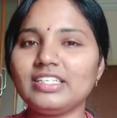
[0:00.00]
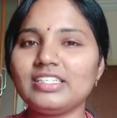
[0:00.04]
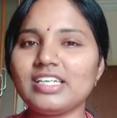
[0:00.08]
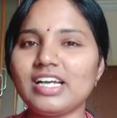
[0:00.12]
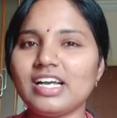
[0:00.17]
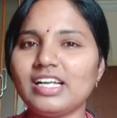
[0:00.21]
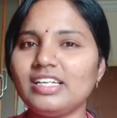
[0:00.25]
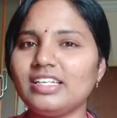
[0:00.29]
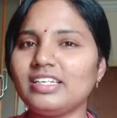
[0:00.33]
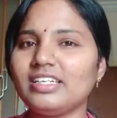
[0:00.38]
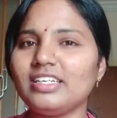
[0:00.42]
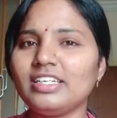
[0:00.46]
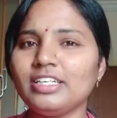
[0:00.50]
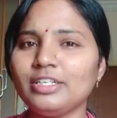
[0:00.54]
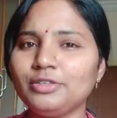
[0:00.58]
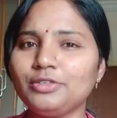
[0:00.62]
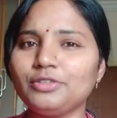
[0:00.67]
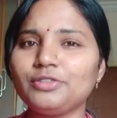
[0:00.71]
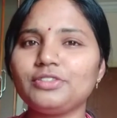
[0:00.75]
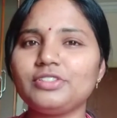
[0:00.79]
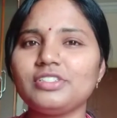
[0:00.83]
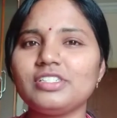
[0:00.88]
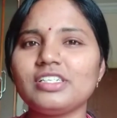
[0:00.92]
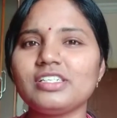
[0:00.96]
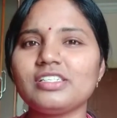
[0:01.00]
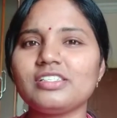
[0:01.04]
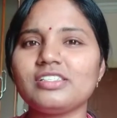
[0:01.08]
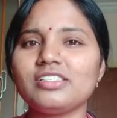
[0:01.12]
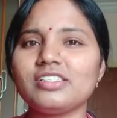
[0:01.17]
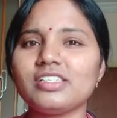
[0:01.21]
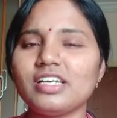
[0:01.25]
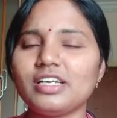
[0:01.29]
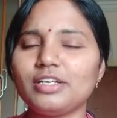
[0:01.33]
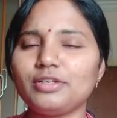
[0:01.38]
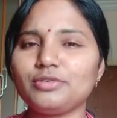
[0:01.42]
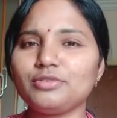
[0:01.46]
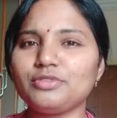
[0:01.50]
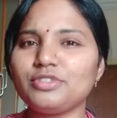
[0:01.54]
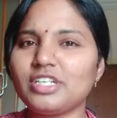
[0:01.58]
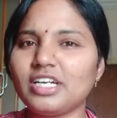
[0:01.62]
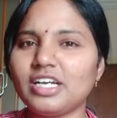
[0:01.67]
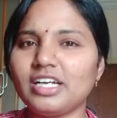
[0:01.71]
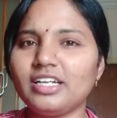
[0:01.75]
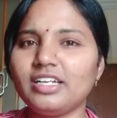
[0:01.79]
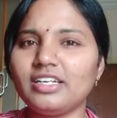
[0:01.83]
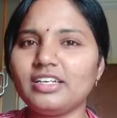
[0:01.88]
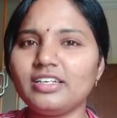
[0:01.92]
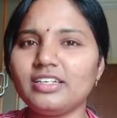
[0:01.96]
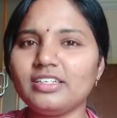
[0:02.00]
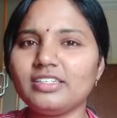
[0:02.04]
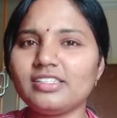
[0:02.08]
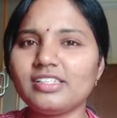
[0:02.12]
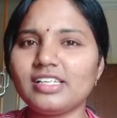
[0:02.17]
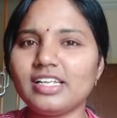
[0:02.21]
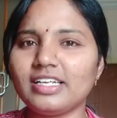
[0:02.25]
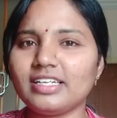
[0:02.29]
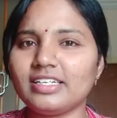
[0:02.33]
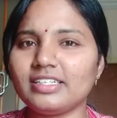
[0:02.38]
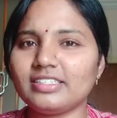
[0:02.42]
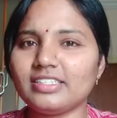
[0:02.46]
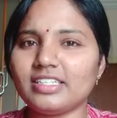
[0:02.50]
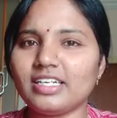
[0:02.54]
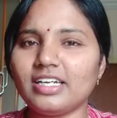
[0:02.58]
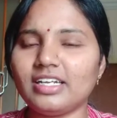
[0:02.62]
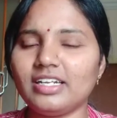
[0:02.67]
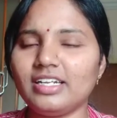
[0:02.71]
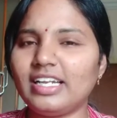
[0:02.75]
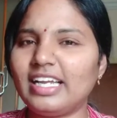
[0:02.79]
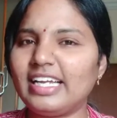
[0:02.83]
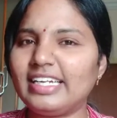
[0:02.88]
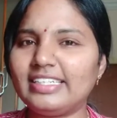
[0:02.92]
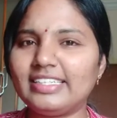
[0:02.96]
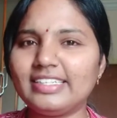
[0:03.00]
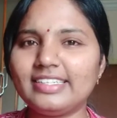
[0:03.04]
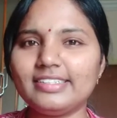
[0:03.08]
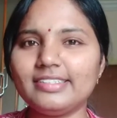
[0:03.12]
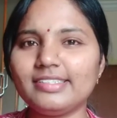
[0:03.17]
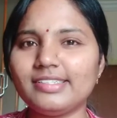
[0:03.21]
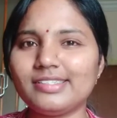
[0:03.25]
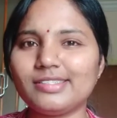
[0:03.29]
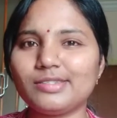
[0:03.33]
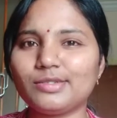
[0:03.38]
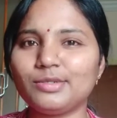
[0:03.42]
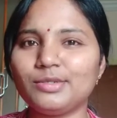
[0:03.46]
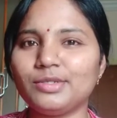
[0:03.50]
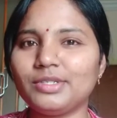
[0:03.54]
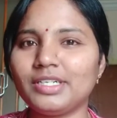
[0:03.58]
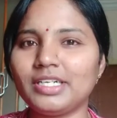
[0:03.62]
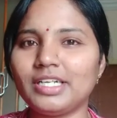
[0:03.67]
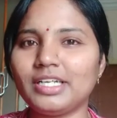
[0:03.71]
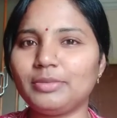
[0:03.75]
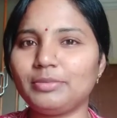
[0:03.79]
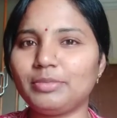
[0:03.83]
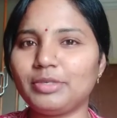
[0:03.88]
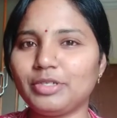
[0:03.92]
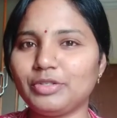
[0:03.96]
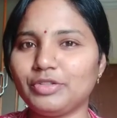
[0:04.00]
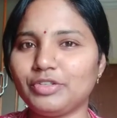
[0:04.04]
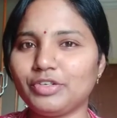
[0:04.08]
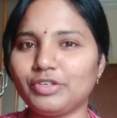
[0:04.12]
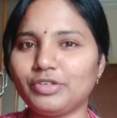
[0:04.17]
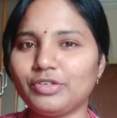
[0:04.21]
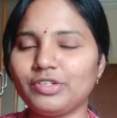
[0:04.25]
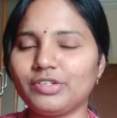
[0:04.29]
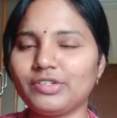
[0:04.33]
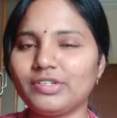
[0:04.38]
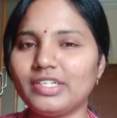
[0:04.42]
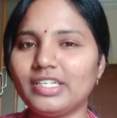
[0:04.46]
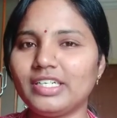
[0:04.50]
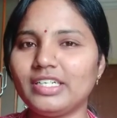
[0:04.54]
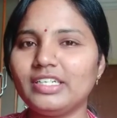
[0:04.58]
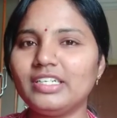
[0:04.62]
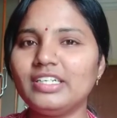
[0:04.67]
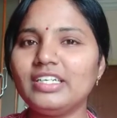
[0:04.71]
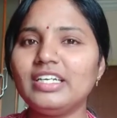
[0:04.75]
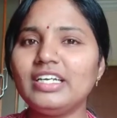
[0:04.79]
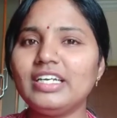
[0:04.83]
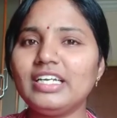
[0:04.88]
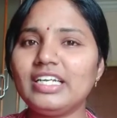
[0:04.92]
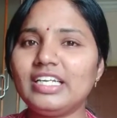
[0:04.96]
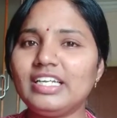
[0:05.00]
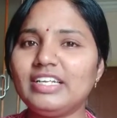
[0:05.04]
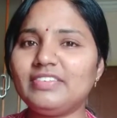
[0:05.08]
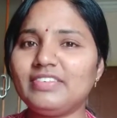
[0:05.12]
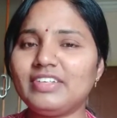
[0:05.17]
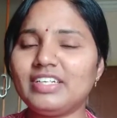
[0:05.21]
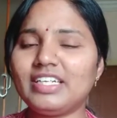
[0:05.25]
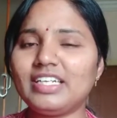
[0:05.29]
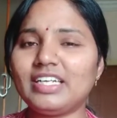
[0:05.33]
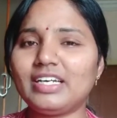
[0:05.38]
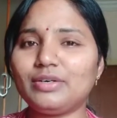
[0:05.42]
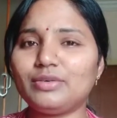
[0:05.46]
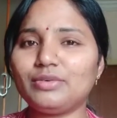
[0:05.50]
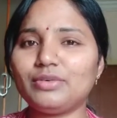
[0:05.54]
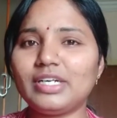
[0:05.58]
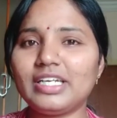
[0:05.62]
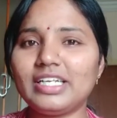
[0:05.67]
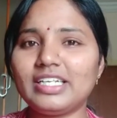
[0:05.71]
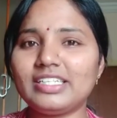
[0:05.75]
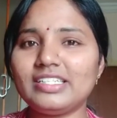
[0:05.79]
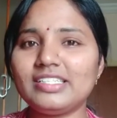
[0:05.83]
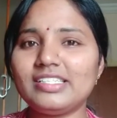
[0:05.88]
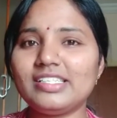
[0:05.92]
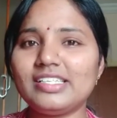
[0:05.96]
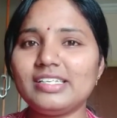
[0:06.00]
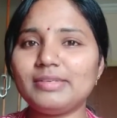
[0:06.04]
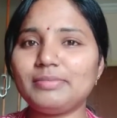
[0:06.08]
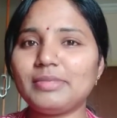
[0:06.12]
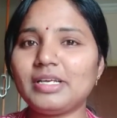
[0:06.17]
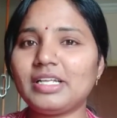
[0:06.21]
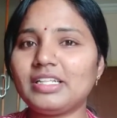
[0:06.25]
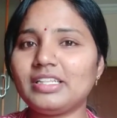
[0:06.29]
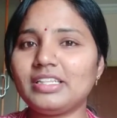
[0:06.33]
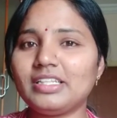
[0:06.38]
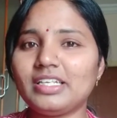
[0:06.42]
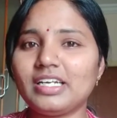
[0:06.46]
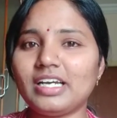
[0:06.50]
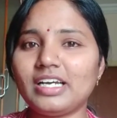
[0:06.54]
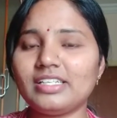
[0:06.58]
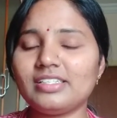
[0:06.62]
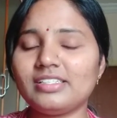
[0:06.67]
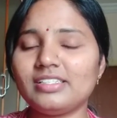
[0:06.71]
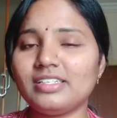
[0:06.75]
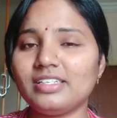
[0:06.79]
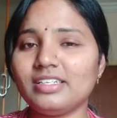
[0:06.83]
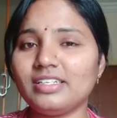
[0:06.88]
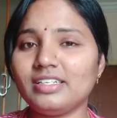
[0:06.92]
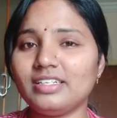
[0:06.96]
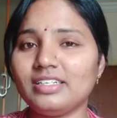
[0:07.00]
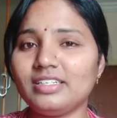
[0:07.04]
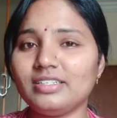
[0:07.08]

చాలా ఇగ్నోర్ చేస్తున్నారు చాలా ఇట్స్ లైక్ చా లైట్గా తీసుకుంటున్నారు ప్రతి ఒక్కరు కూడా ఈవెన్ నా ఐ కెన్ సీ మెన్ అది